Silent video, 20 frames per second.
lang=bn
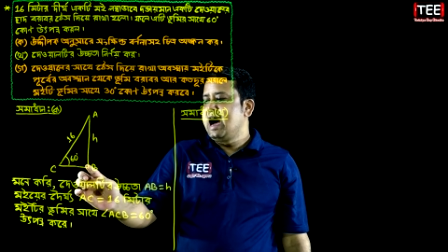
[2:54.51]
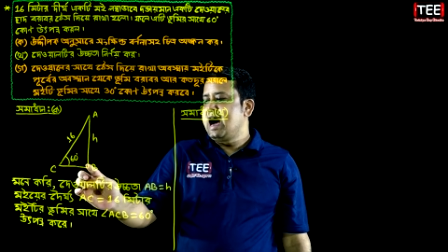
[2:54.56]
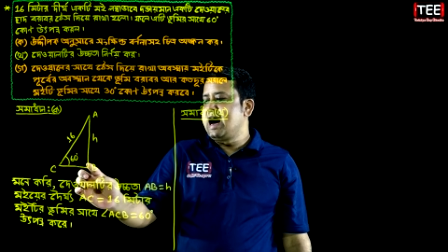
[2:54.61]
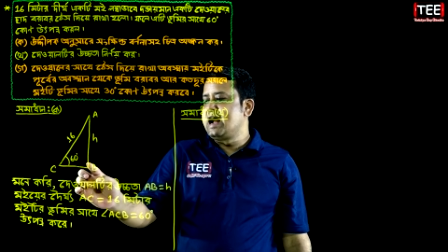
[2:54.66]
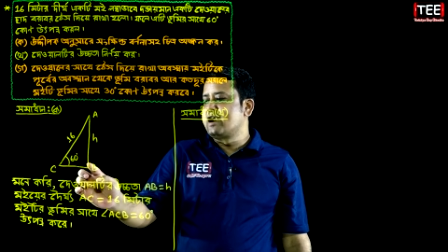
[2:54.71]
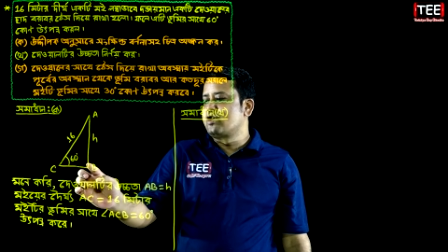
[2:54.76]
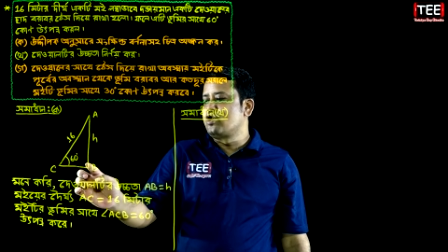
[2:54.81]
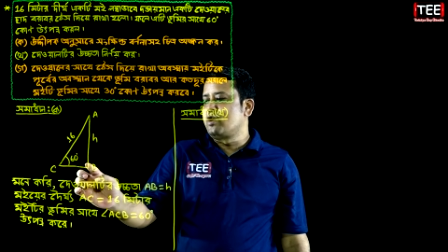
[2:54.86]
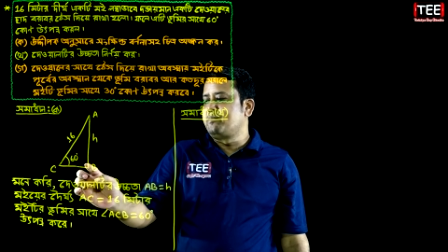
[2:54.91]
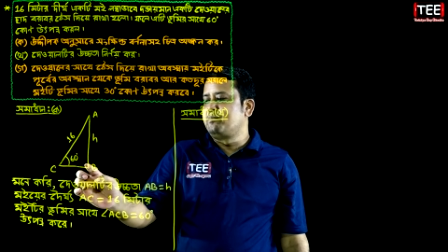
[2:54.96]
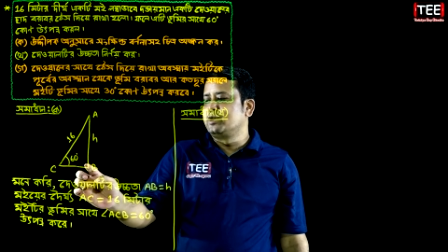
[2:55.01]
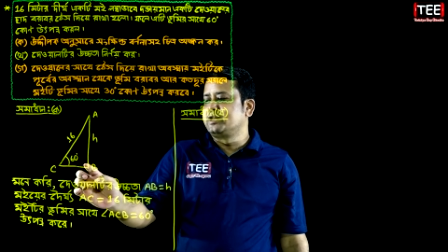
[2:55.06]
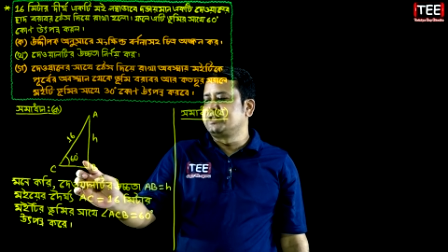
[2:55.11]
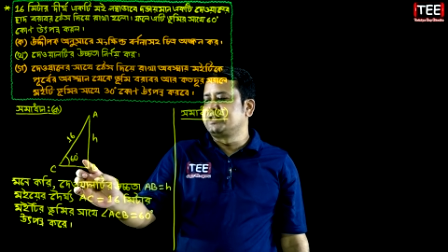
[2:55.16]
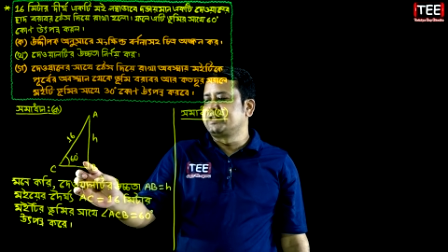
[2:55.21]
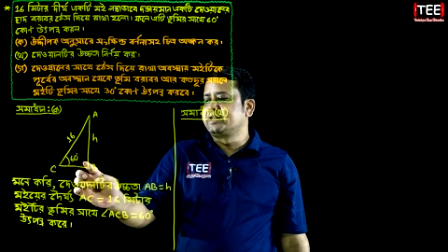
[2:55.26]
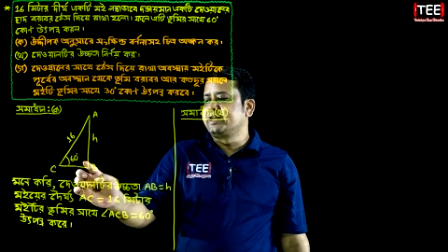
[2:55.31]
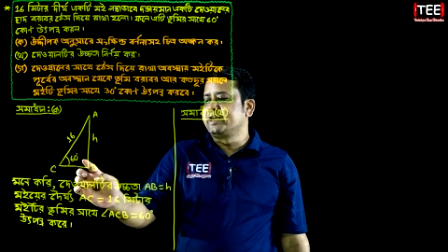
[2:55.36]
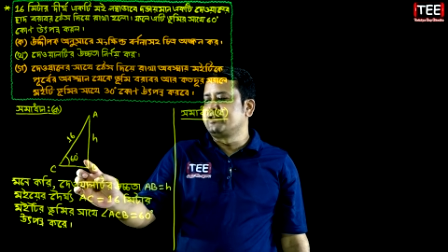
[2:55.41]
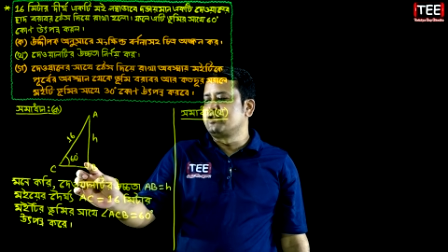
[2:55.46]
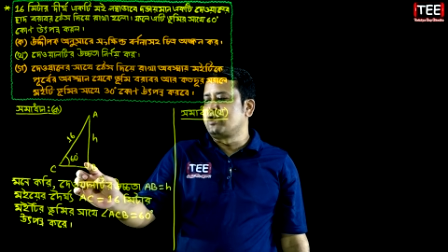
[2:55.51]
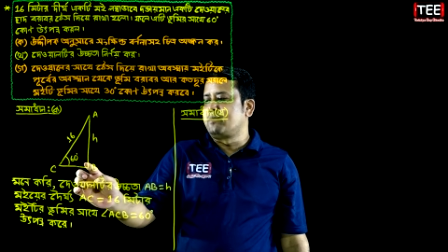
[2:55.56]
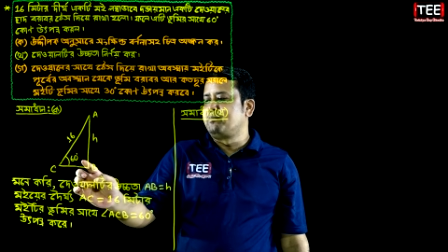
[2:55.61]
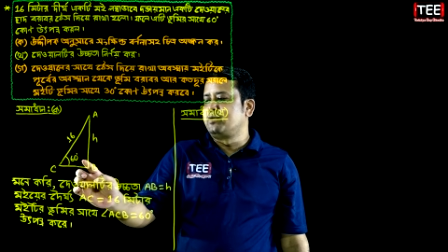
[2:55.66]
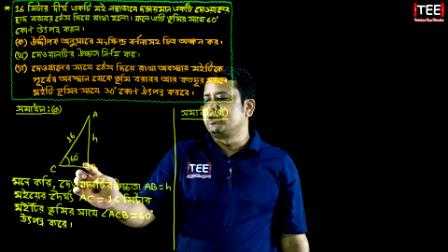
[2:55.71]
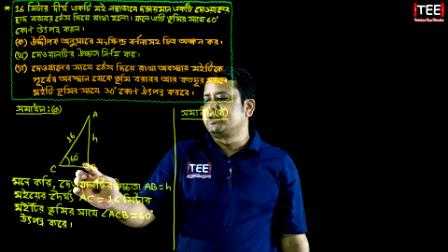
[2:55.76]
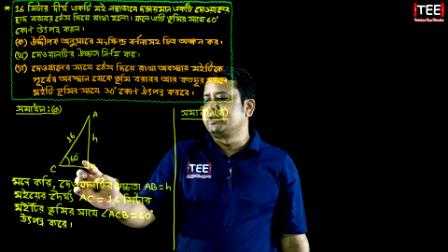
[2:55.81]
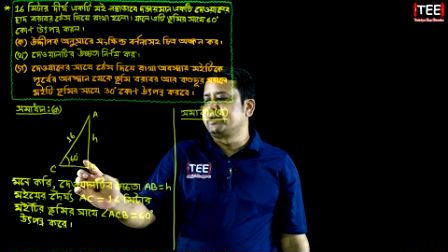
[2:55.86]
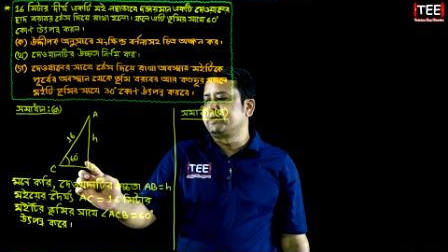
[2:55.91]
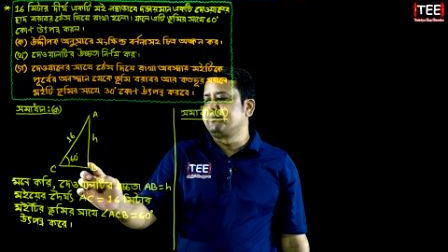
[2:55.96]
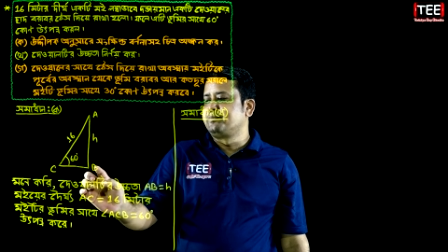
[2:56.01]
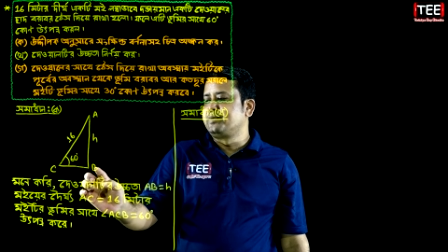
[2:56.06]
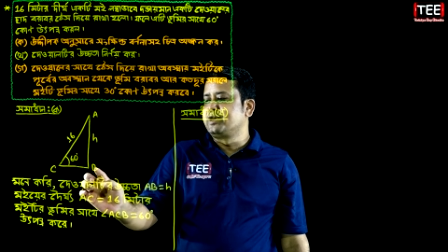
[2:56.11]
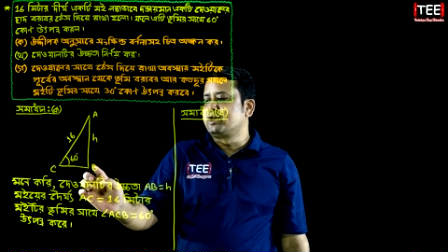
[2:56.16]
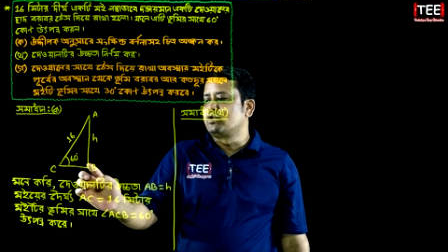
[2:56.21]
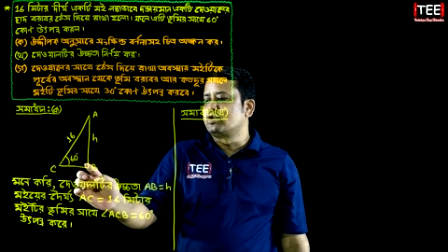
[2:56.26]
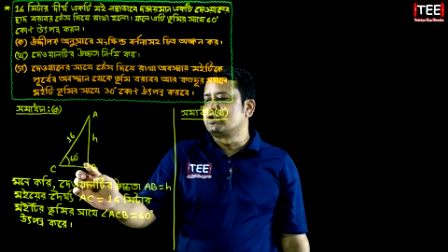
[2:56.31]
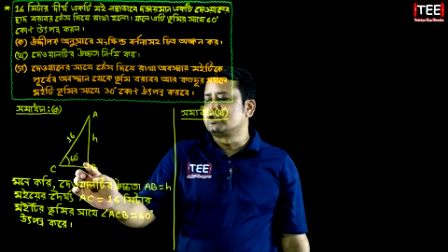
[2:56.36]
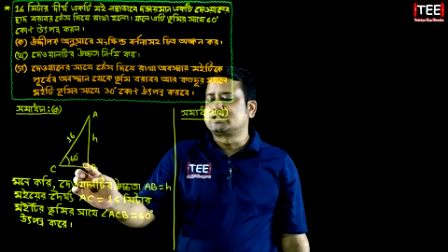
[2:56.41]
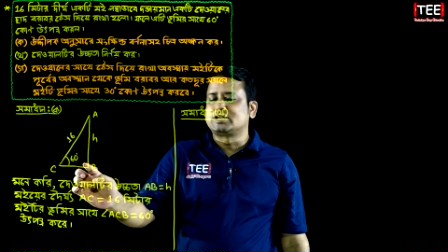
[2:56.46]
আর নব্বই ডিগ্রি এই নব্বই
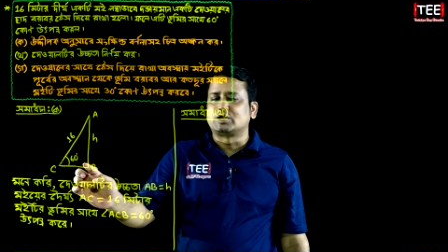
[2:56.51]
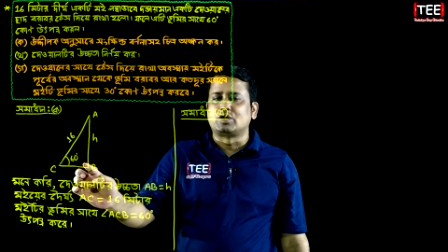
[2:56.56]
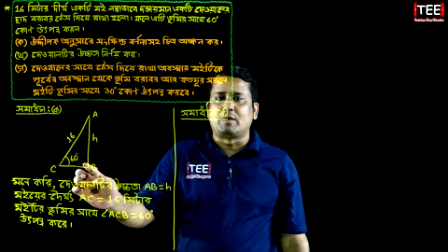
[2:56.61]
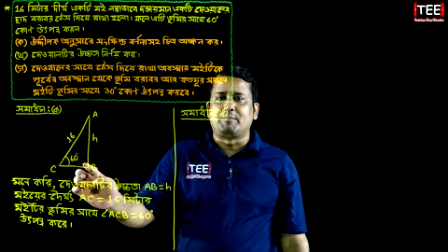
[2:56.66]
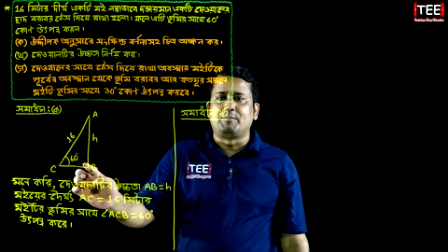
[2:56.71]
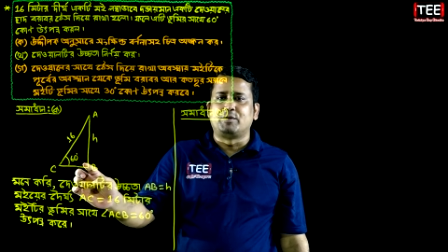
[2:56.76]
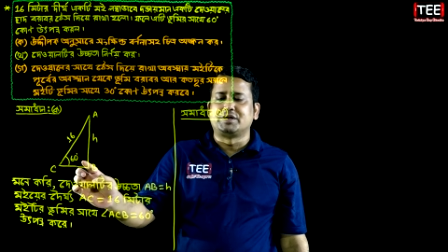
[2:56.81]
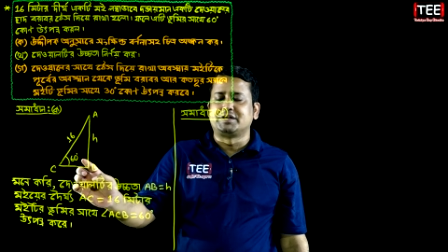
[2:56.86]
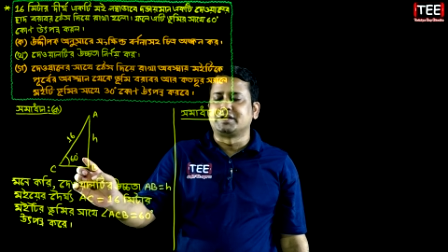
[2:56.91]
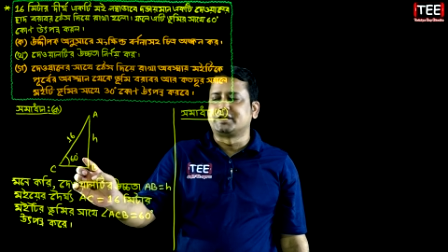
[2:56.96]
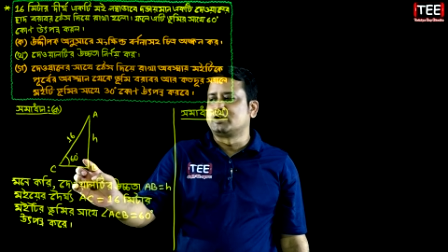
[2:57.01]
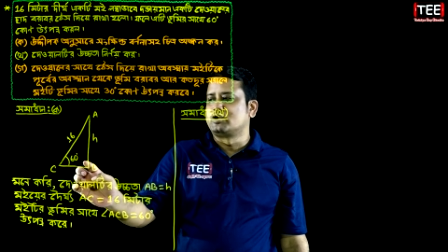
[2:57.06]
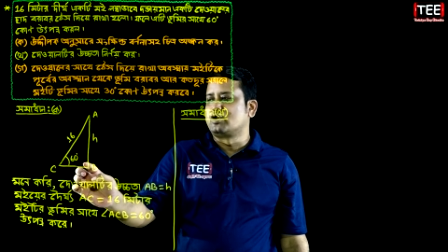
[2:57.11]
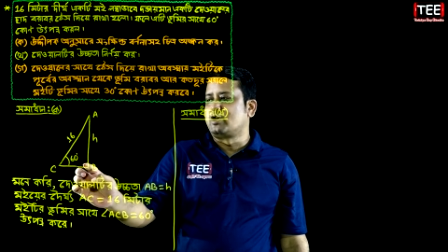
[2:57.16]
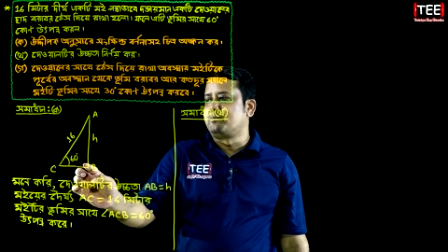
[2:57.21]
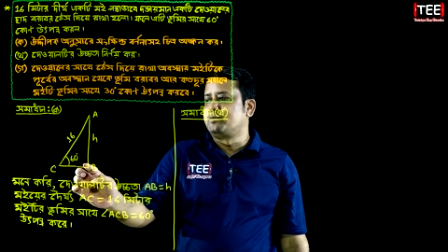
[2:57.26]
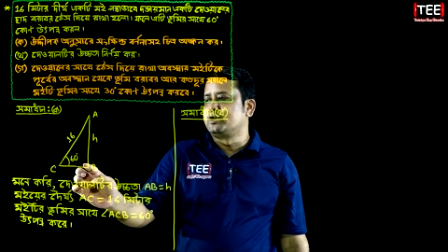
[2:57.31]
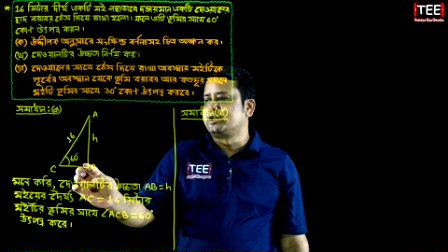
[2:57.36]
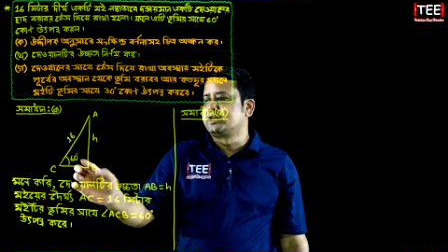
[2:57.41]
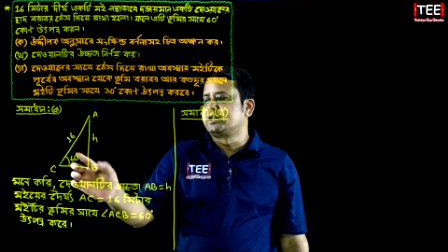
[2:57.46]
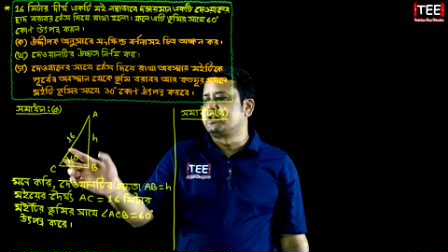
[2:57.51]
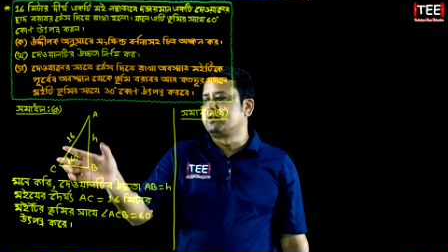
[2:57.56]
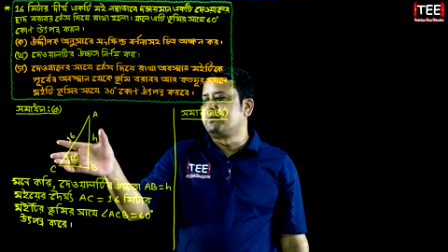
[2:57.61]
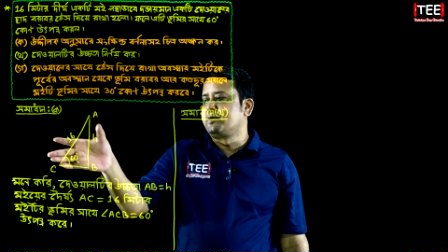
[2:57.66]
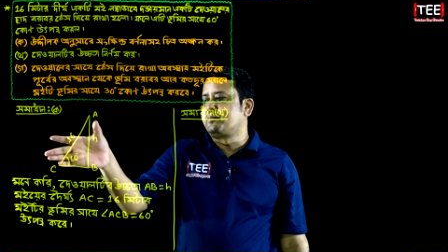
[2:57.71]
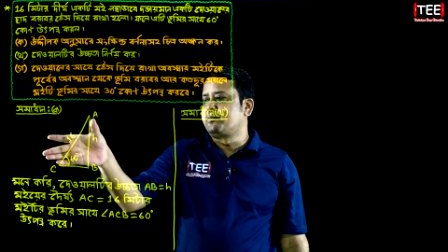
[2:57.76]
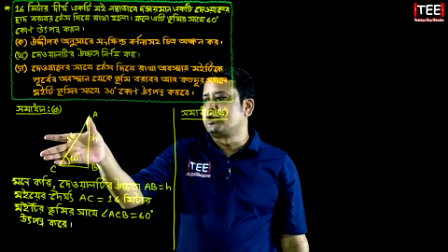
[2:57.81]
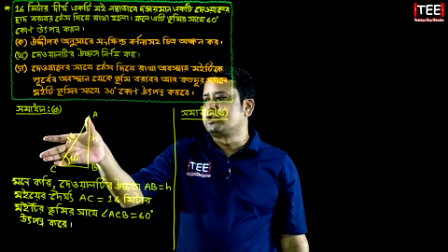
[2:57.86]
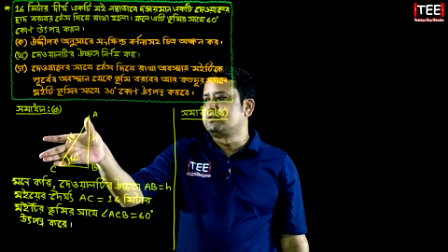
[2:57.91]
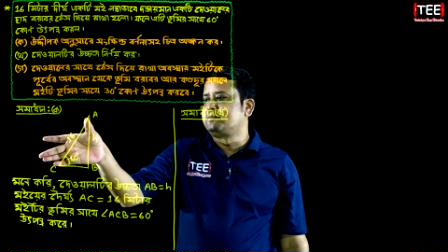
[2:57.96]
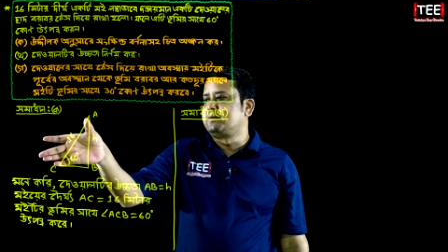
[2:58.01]
বিকোণ হচ্ছে নব্বই ডিগ্রি নব্বই ডিগ্রির বিপরীত